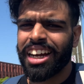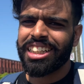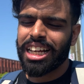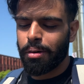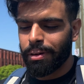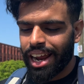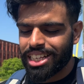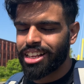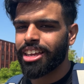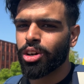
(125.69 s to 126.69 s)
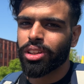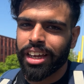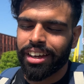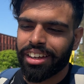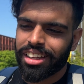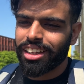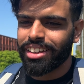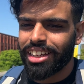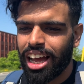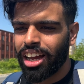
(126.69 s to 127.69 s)
गाइज यहाँ पर ऐसा ही होता
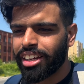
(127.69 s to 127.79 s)
है यहाँ